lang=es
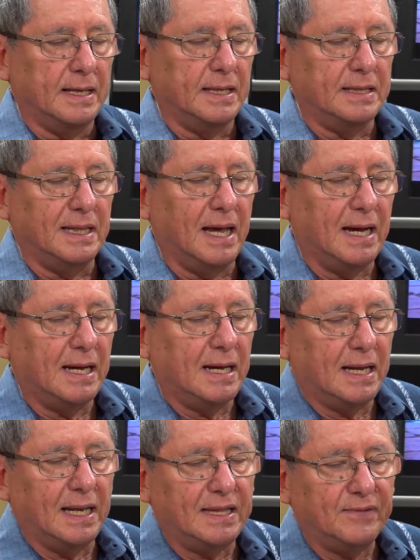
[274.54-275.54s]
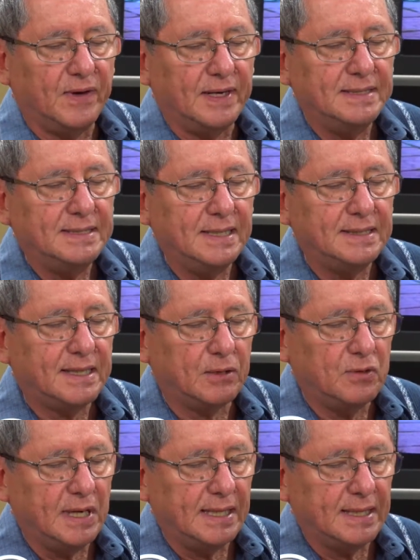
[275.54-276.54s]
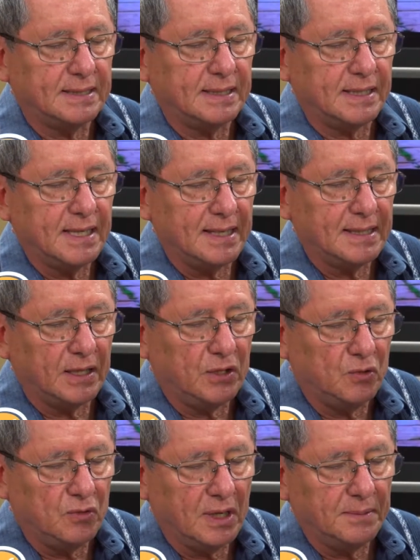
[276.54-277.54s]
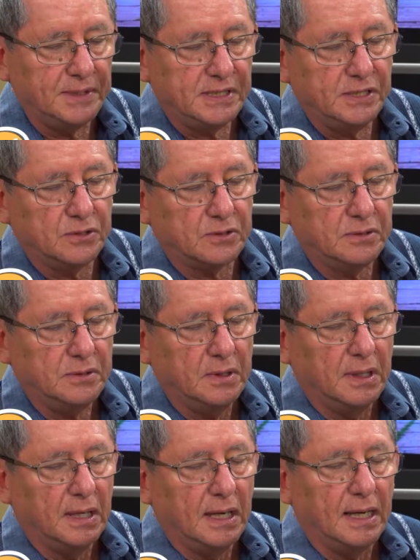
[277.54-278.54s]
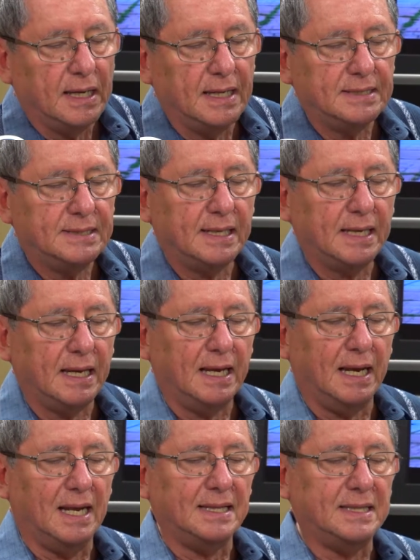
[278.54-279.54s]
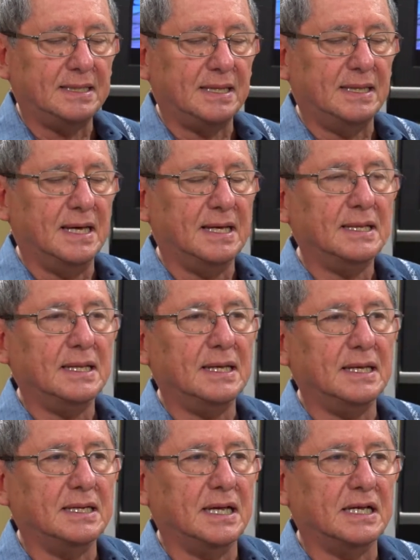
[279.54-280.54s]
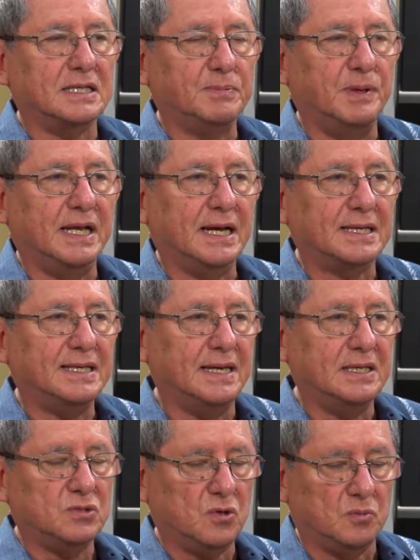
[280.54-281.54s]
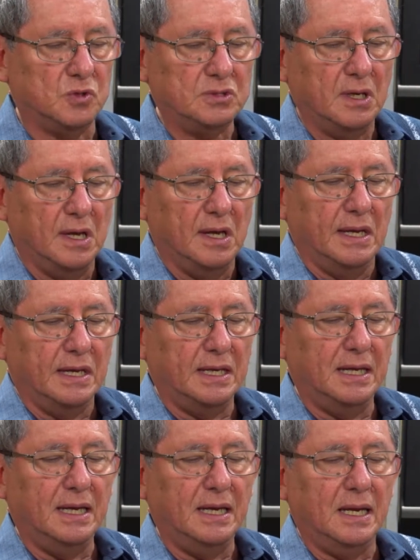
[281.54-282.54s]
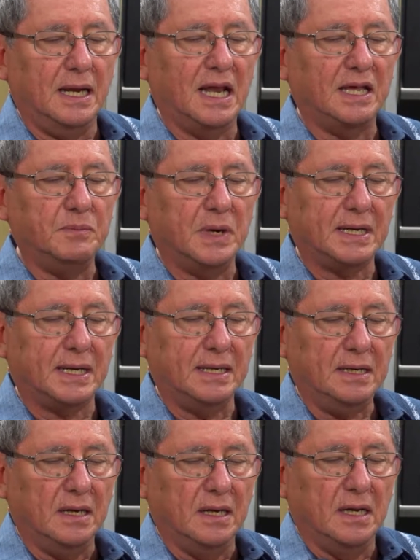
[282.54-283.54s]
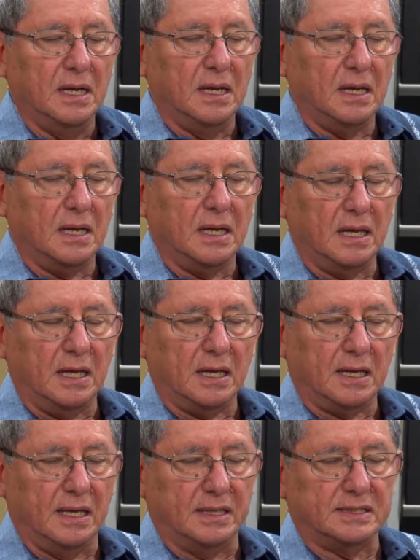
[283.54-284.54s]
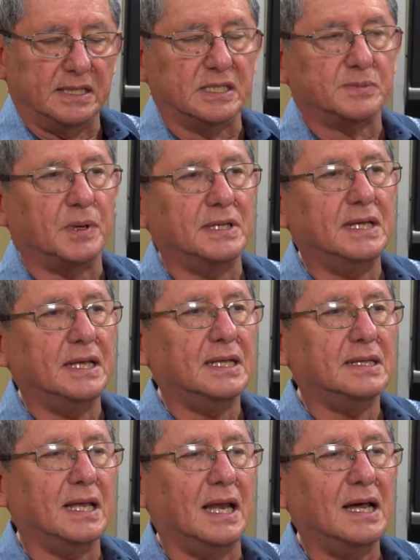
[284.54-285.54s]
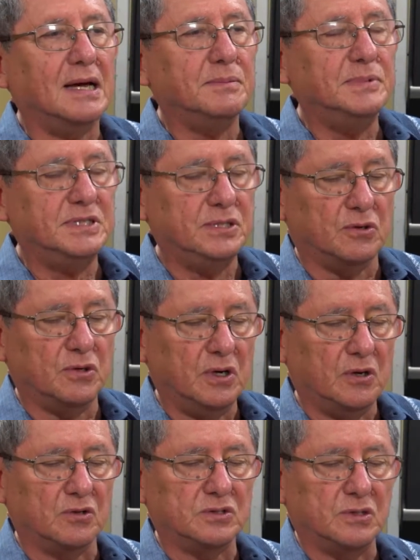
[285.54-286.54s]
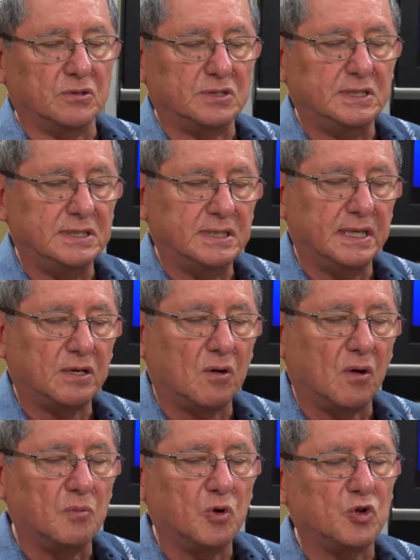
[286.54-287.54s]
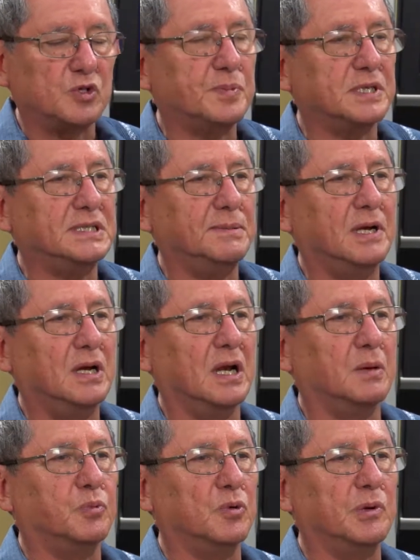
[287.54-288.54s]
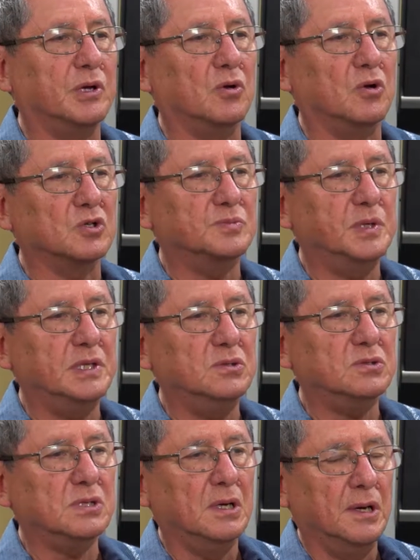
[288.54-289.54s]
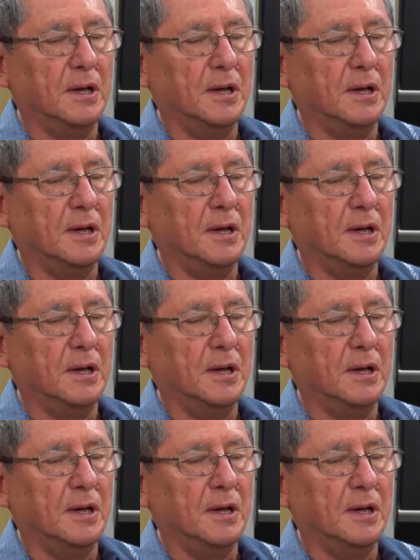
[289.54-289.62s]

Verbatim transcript: la, diferencia entre una identidad y una visión es en que la identidad explica quiénes somos y la imagen que se desprende de la visión nos, dice cómo nos perciben el público y los medios.